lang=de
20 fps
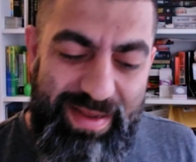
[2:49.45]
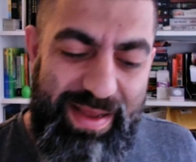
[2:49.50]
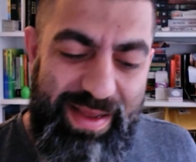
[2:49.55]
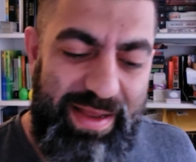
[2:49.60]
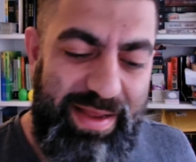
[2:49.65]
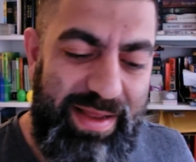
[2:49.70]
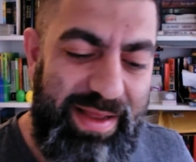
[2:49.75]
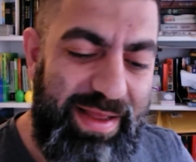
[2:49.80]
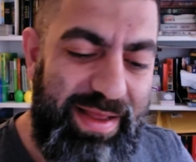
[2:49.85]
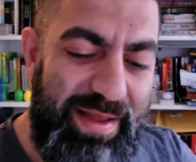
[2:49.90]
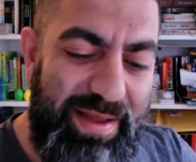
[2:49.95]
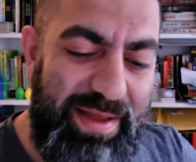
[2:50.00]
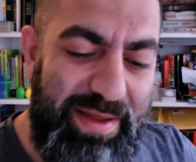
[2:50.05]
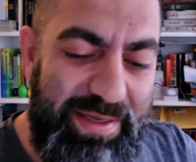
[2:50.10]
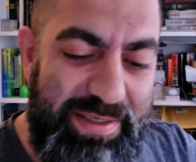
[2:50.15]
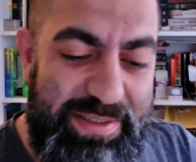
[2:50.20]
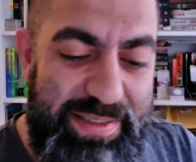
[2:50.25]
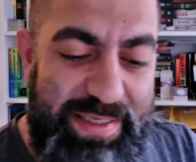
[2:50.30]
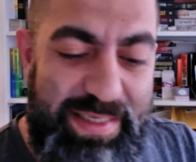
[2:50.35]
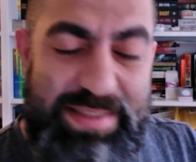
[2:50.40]
Äh,
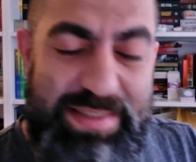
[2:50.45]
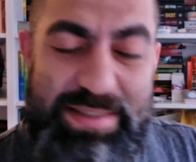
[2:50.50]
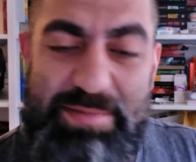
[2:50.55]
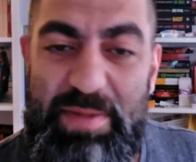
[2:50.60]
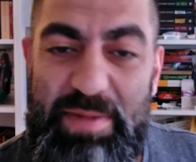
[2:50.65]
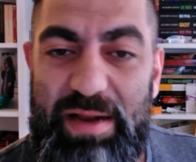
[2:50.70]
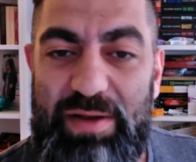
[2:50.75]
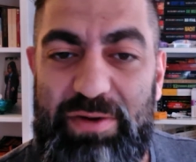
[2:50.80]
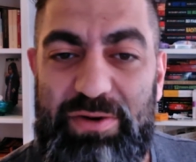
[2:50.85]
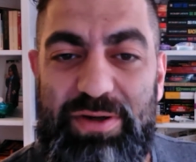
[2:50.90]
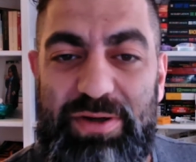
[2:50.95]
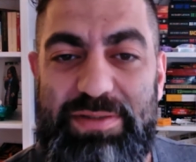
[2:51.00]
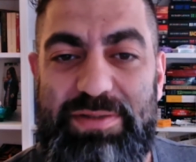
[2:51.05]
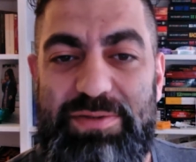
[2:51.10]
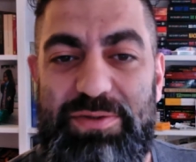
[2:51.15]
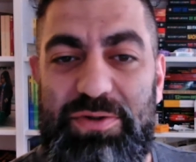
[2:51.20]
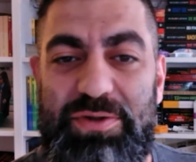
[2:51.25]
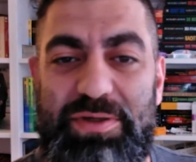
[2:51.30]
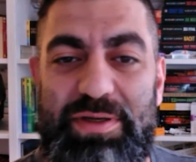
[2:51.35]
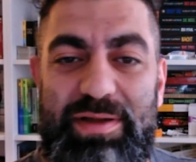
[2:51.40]
ich lese mal kurz
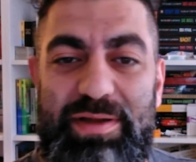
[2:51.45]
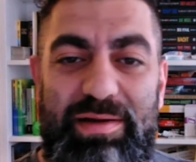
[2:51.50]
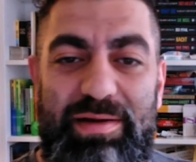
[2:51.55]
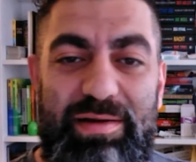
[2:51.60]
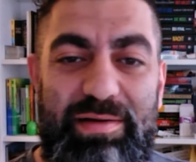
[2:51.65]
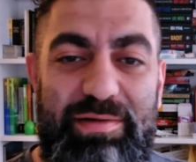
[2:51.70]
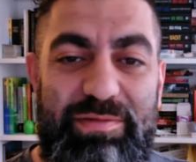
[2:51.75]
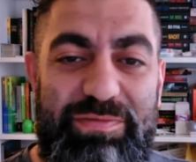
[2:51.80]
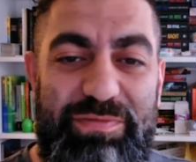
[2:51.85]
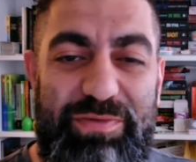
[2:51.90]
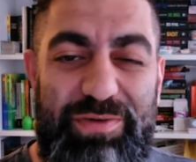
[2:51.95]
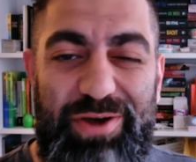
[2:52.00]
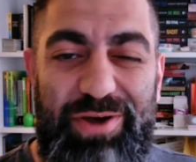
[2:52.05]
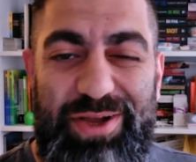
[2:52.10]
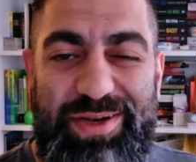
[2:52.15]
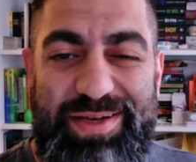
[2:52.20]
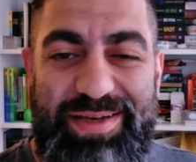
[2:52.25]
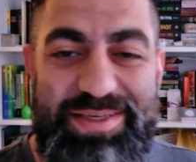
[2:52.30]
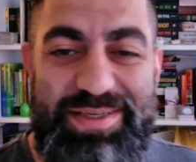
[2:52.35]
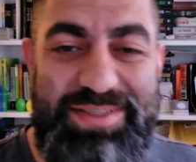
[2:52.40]
ohne
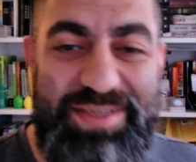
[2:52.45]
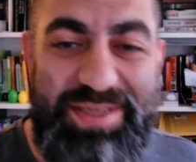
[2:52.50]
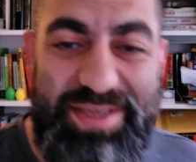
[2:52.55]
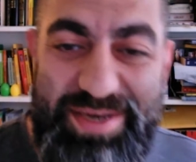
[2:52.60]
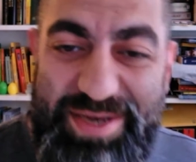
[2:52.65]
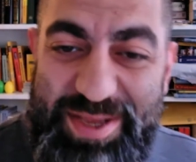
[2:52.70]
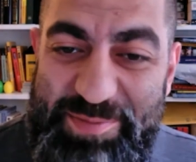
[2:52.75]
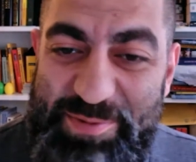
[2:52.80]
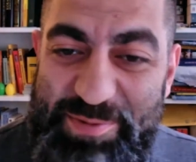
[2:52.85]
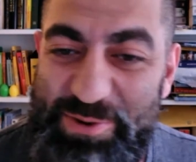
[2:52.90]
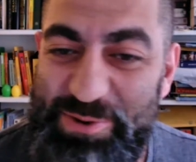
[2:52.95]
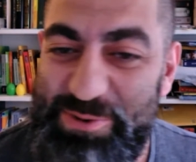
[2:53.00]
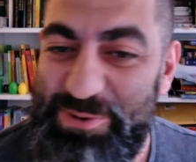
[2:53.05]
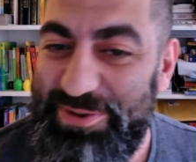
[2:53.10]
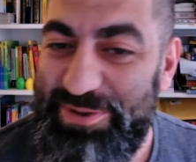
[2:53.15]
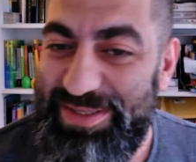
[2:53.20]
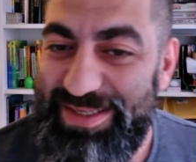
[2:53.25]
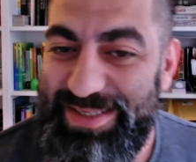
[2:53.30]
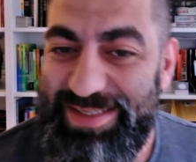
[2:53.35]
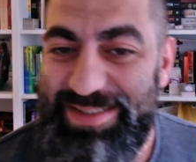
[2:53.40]
freundliche Genehmigung
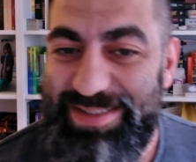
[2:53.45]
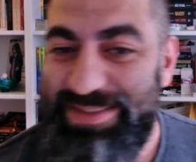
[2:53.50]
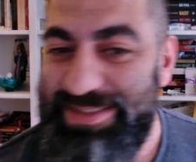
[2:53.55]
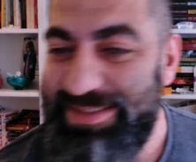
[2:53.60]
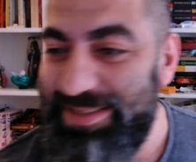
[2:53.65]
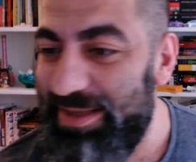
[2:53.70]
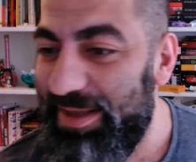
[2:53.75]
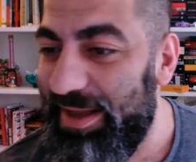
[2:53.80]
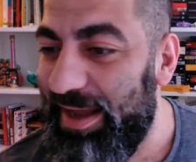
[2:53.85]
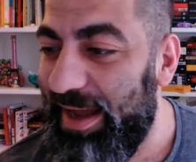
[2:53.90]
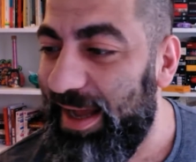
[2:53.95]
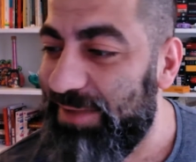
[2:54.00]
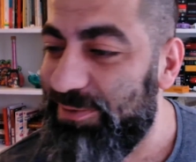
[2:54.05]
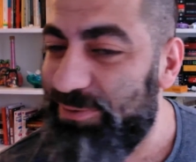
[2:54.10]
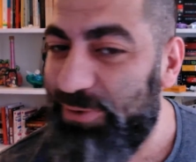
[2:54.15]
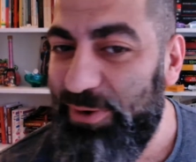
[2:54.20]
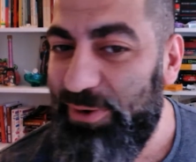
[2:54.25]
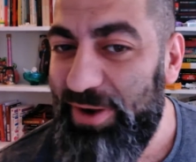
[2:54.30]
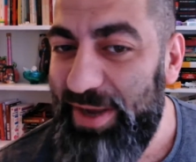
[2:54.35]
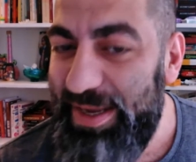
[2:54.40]
des äh,
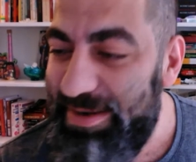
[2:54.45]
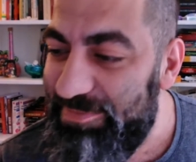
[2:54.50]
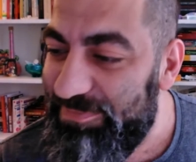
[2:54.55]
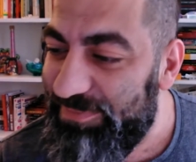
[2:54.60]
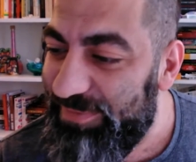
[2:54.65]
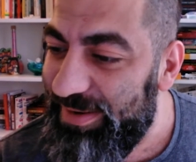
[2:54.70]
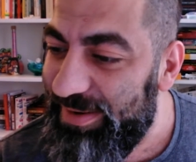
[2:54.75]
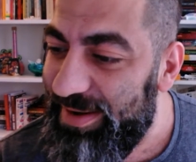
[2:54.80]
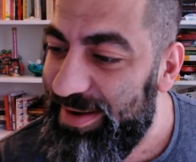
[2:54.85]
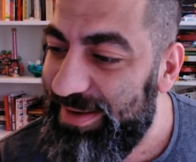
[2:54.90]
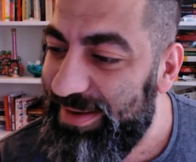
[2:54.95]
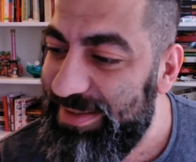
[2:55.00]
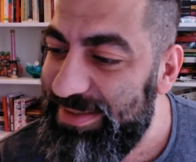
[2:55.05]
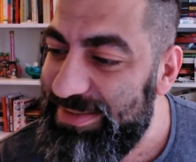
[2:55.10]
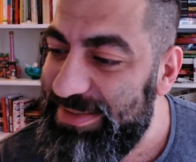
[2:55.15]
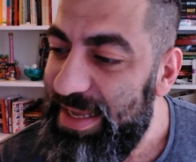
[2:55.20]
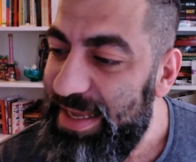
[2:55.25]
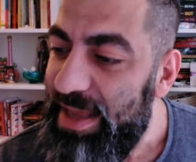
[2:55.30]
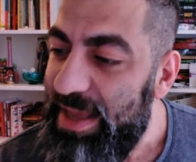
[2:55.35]
Hardcore Heine Verlages.